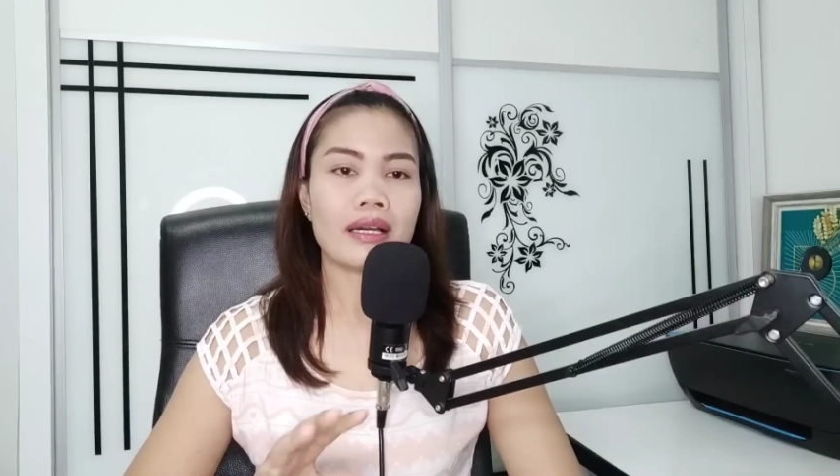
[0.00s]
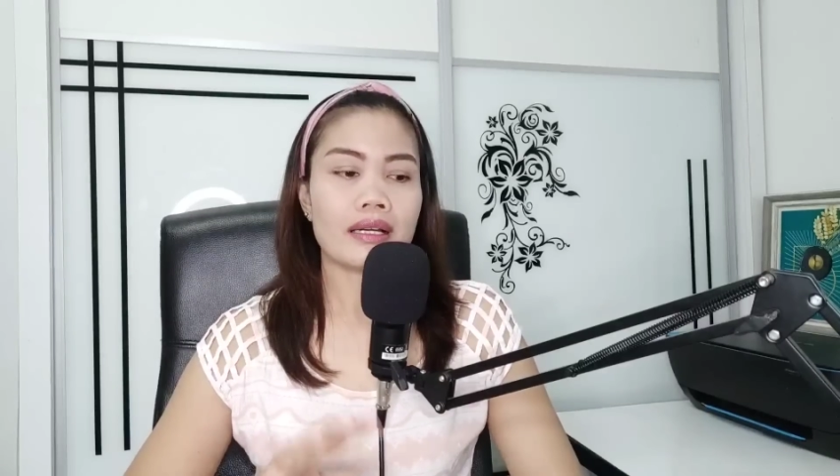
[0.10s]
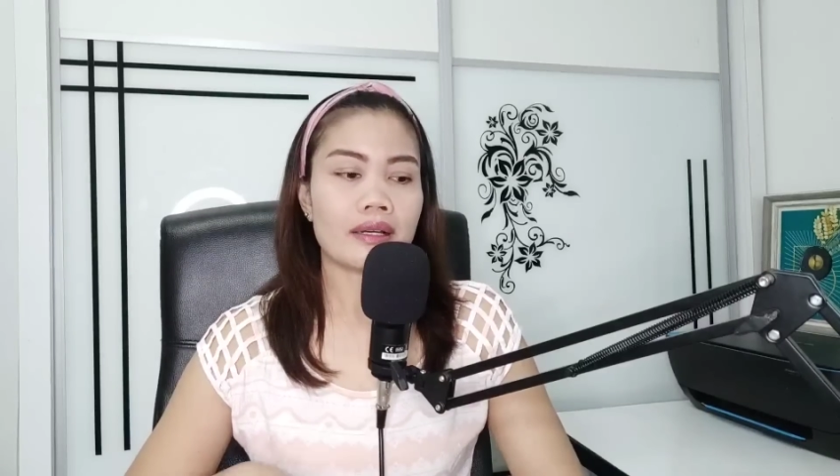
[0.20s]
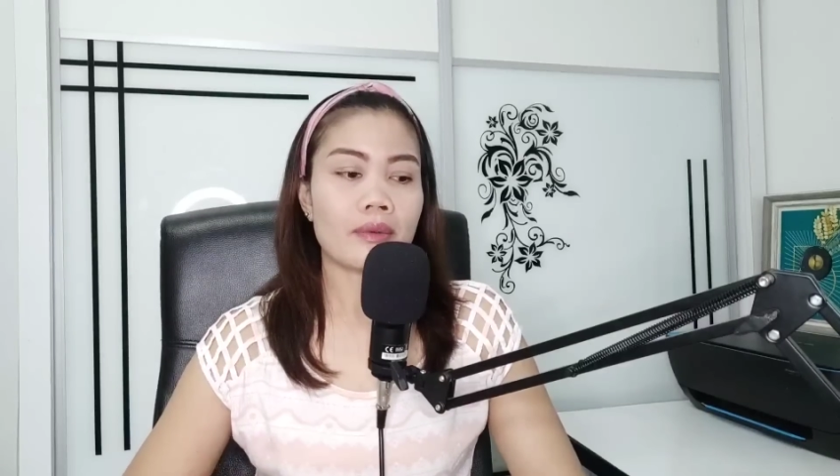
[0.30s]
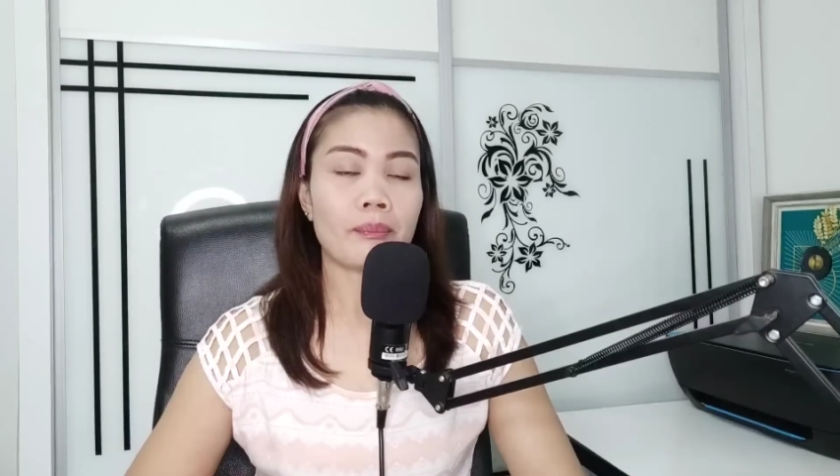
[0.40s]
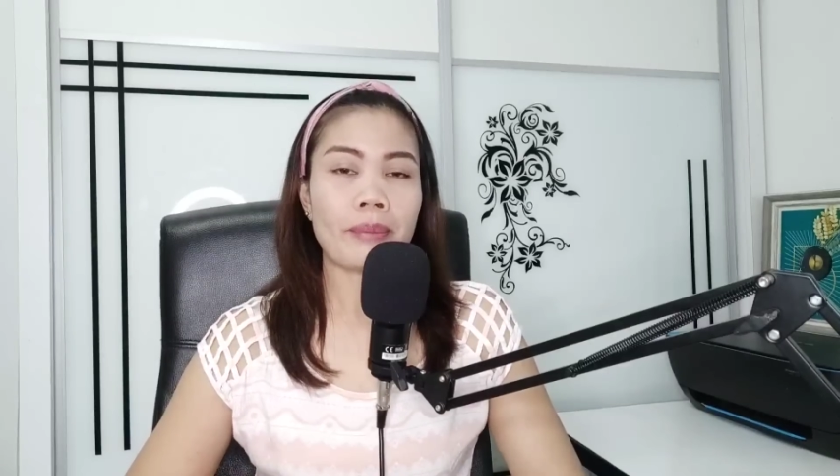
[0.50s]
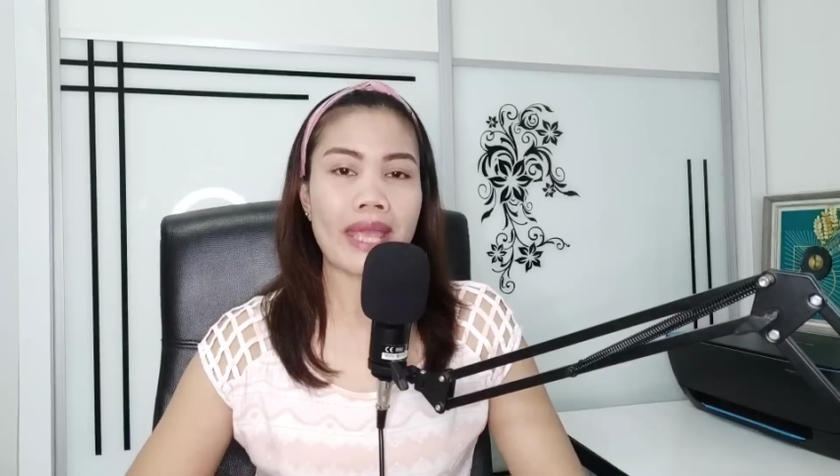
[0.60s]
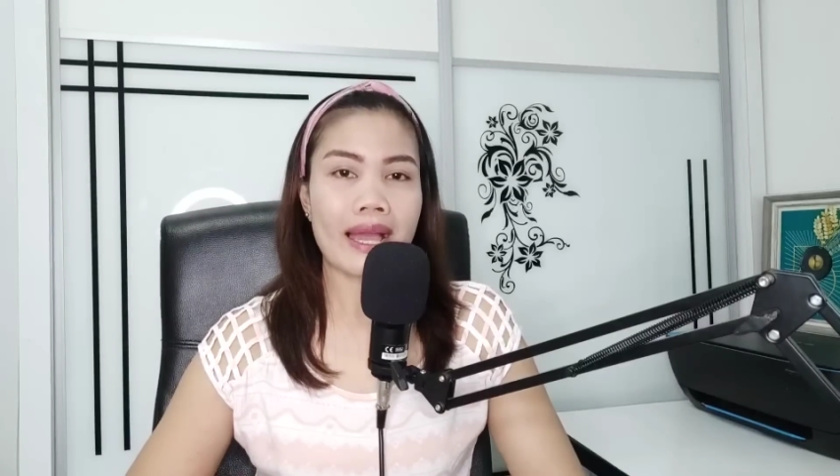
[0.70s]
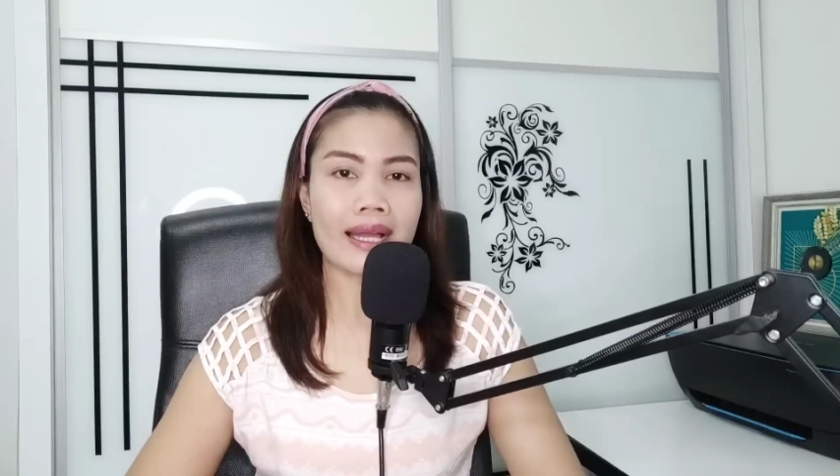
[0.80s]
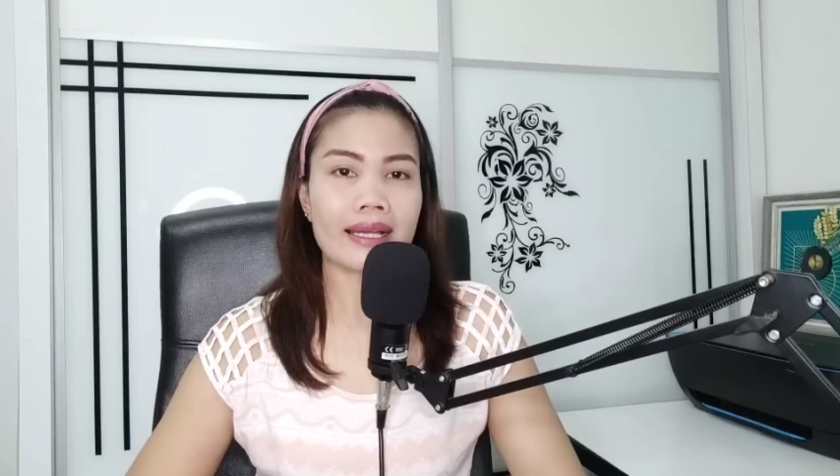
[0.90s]
uh,
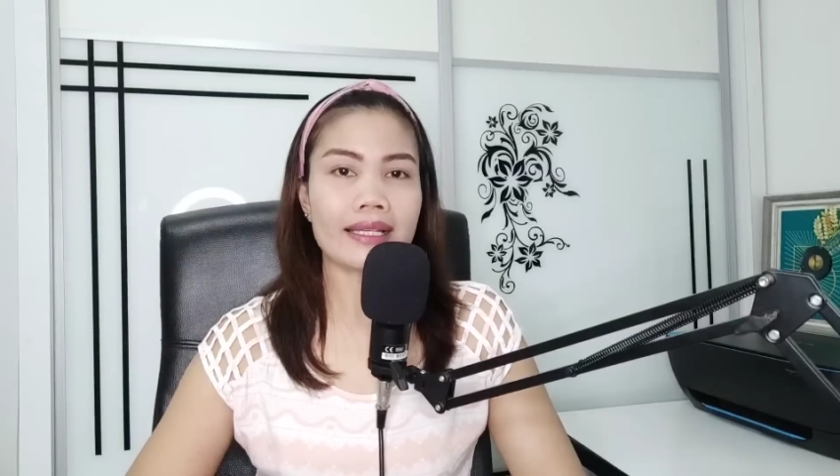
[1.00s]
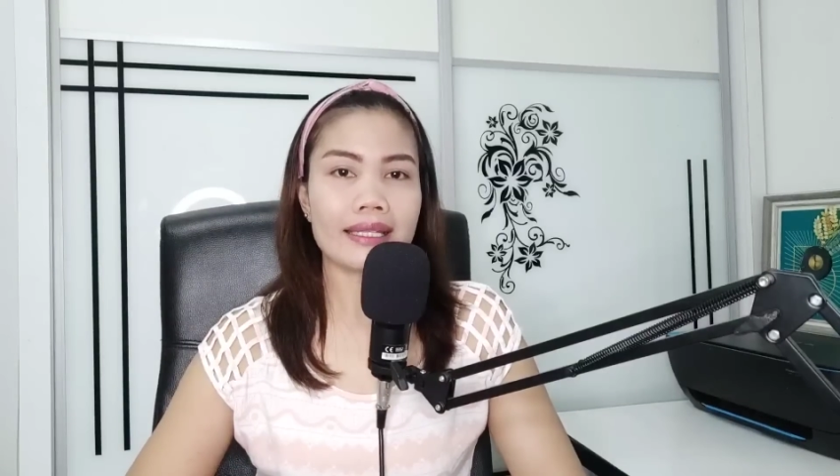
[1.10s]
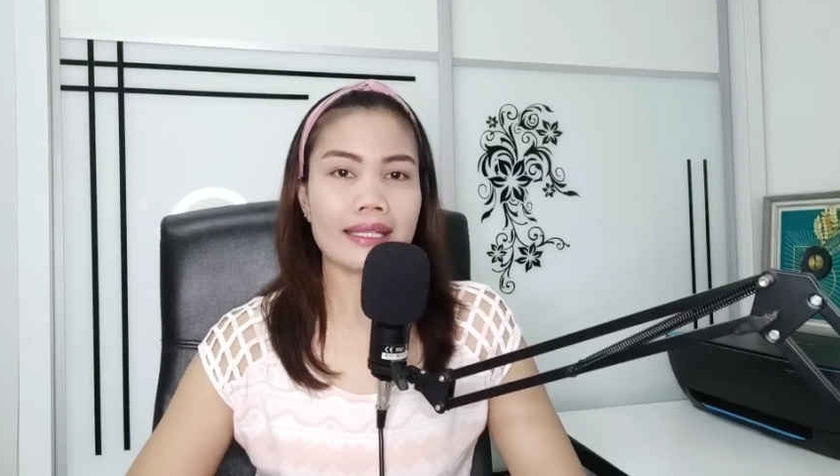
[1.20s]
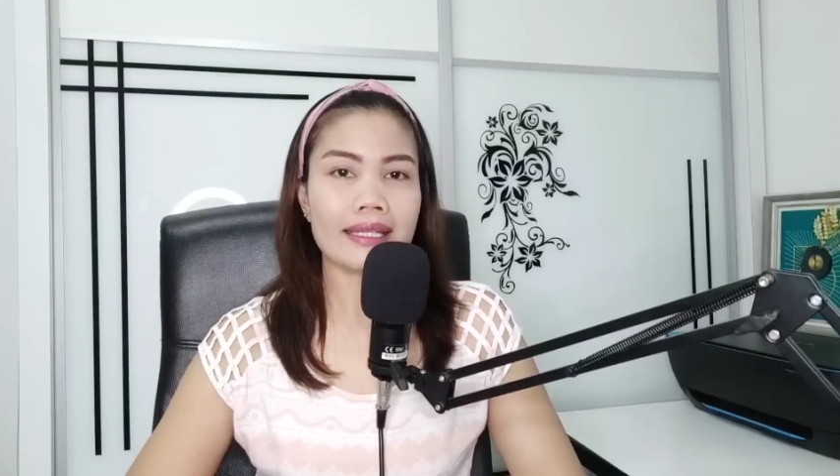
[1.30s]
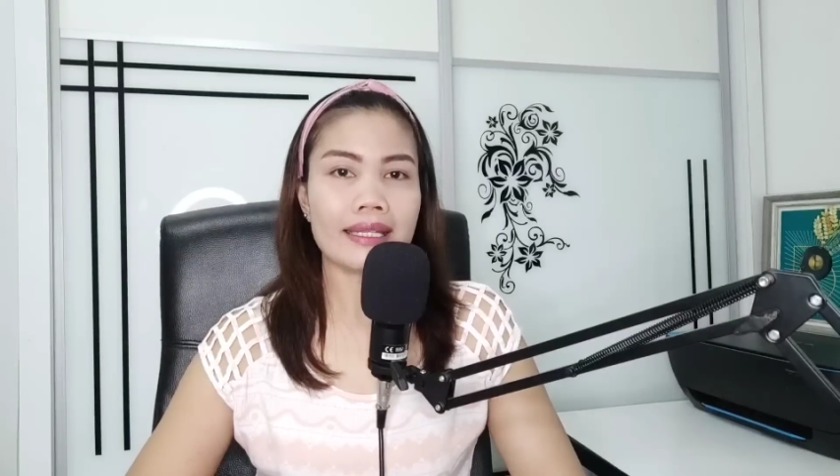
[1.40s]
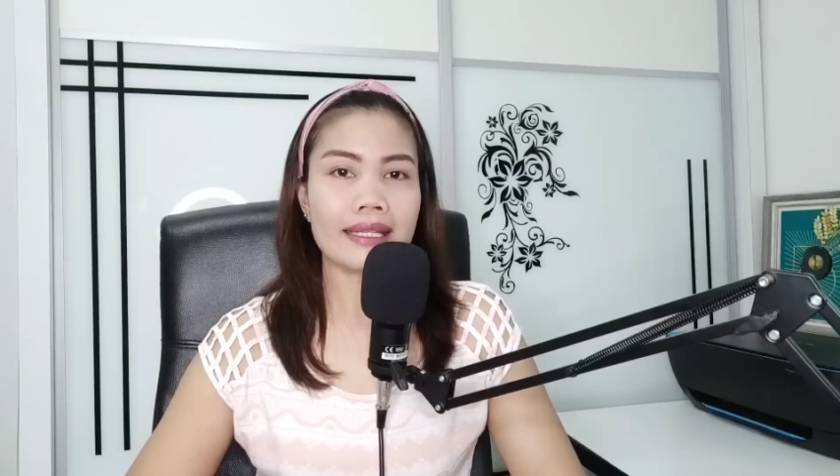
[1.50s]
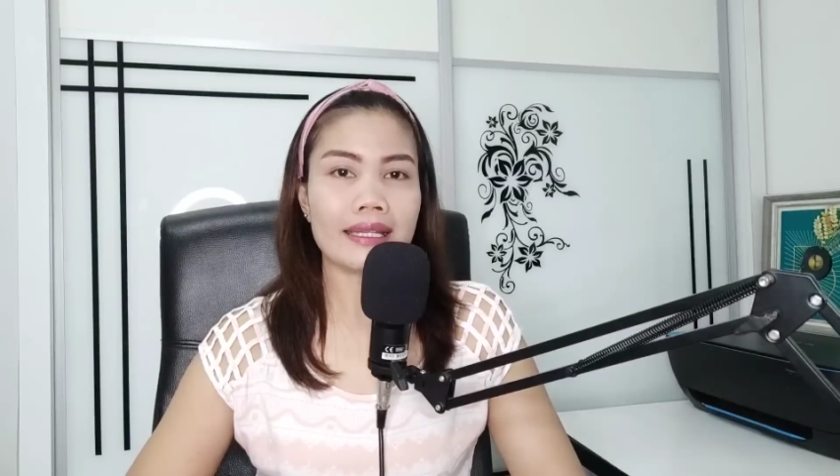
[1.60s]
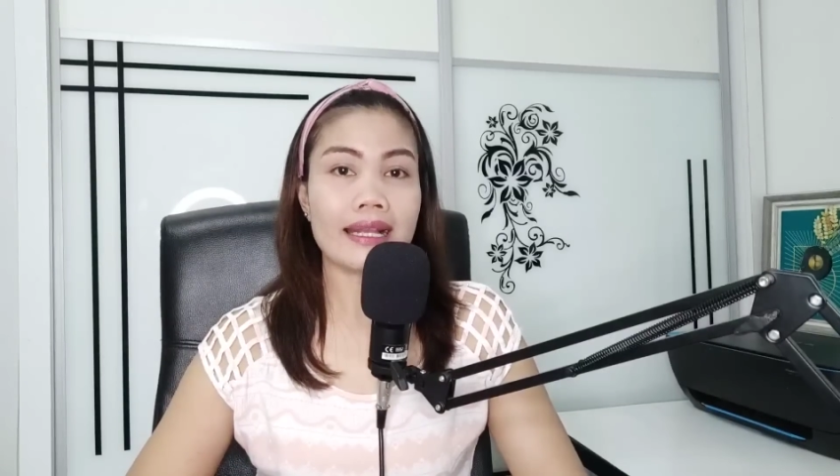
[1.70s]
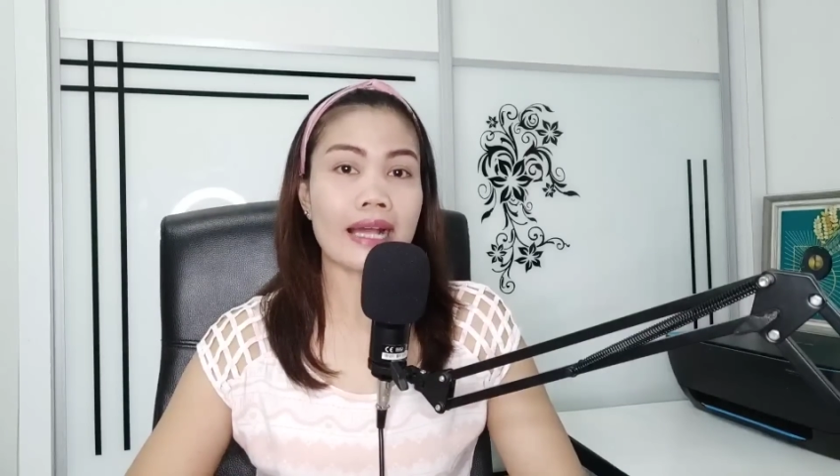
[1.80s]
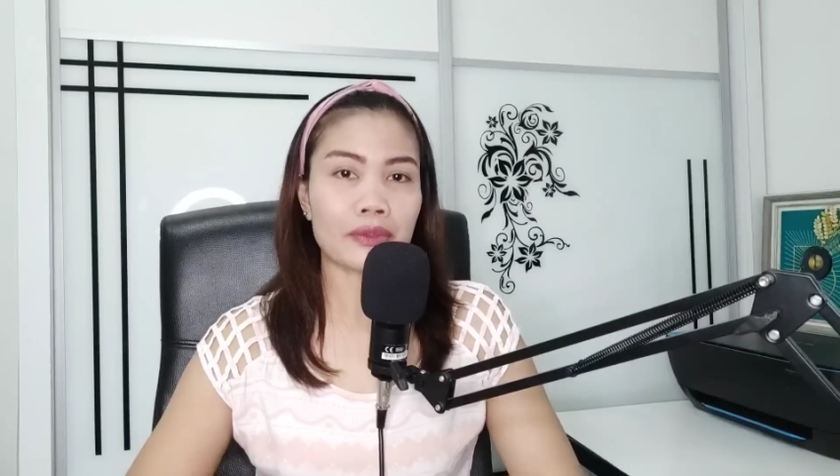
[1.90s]
pihak
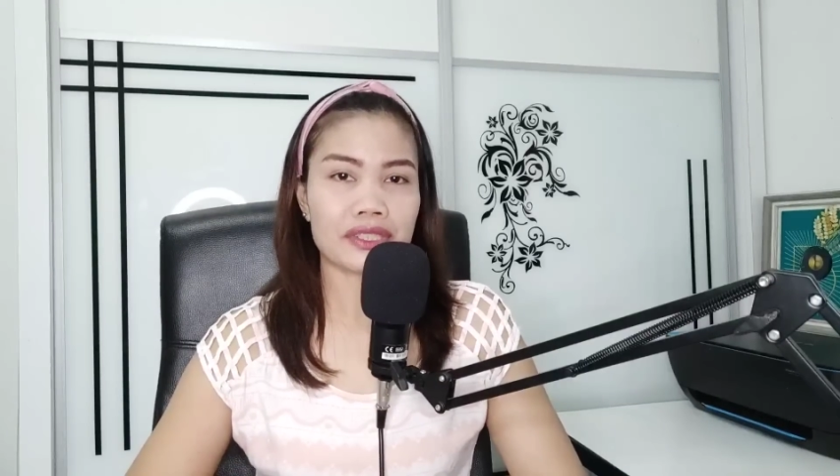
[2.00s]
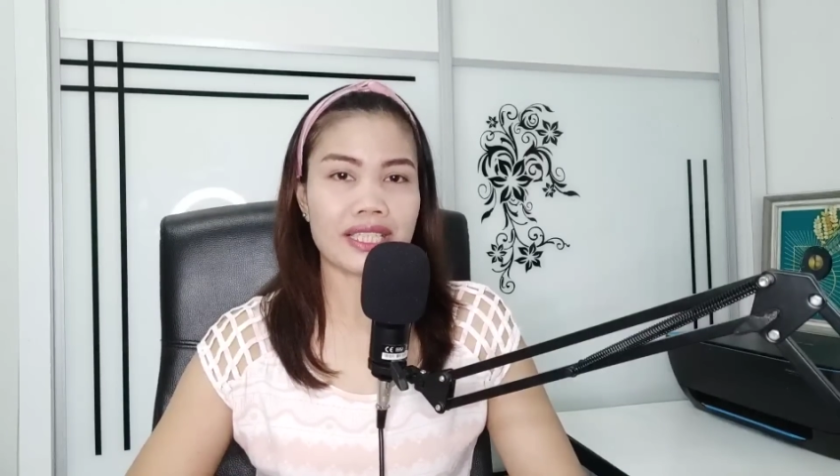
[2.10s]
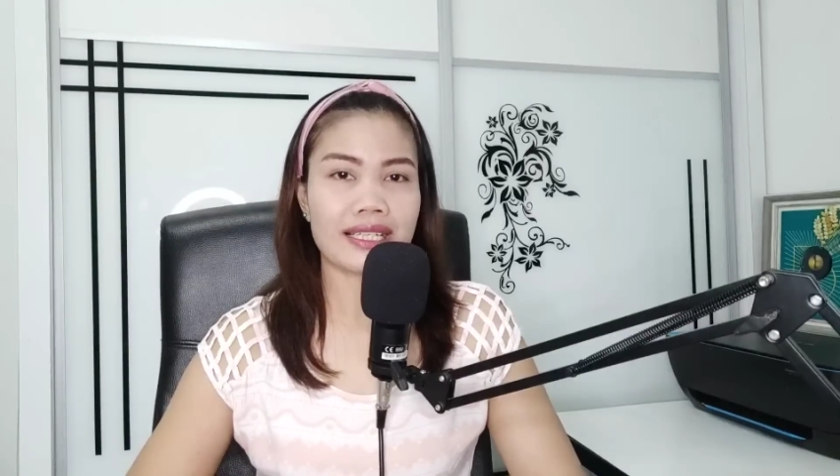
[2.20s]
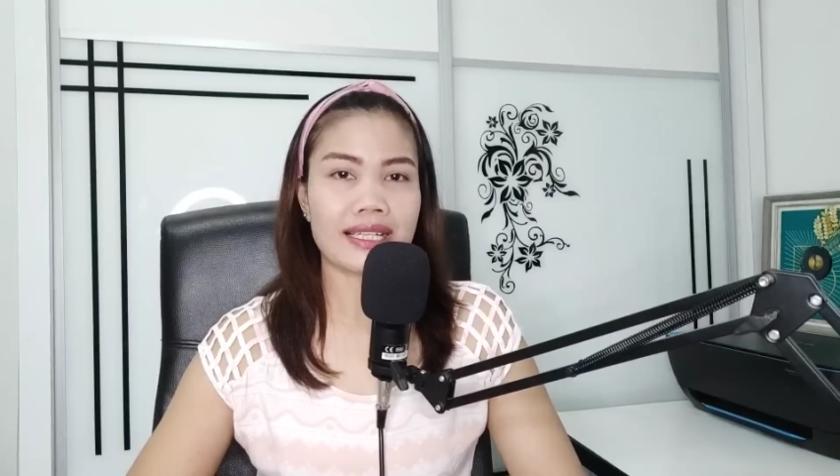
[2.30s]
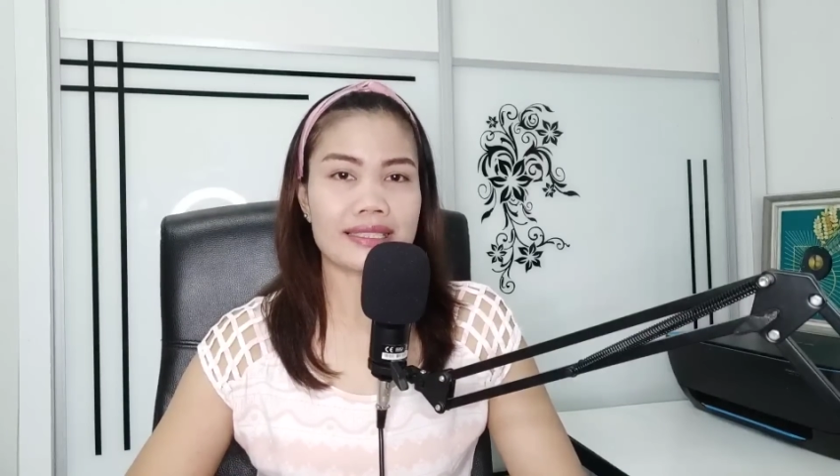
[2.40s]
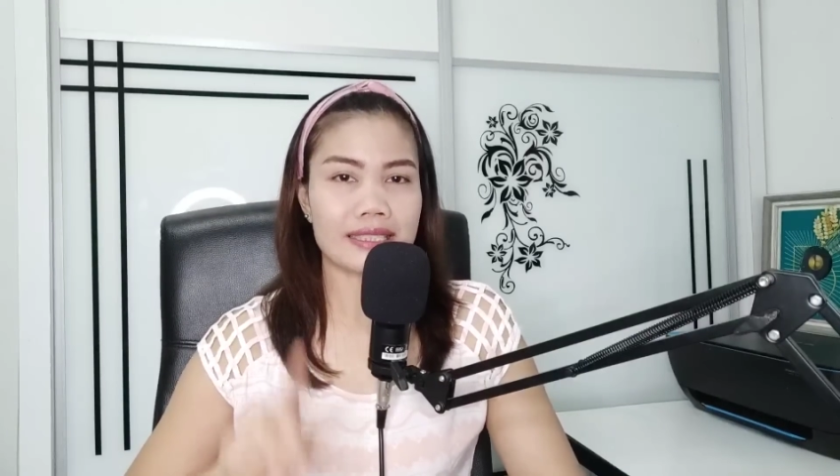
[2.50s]
di Garut sana.